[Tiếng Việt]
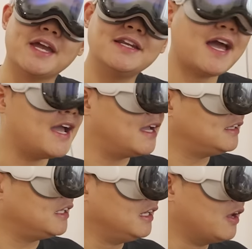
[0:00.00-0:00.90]
kính này
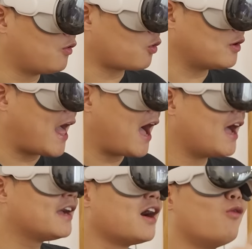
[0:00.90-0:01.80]
thì liệu có đáng
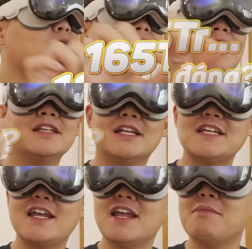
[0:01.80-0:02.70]
hay không? Thật
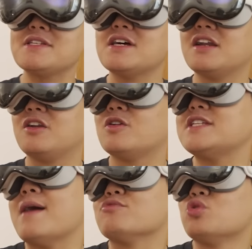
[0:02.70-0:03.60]
ra thì đến bây giờ là nó
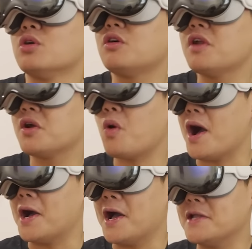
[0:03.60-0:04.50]
giảm xuống đâu đấy
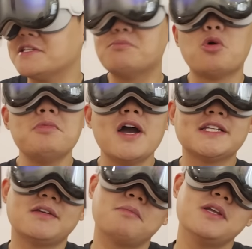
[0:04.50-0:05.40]
khoảng
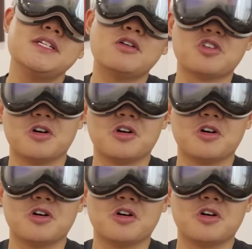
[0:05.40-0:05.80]
140-150 triệu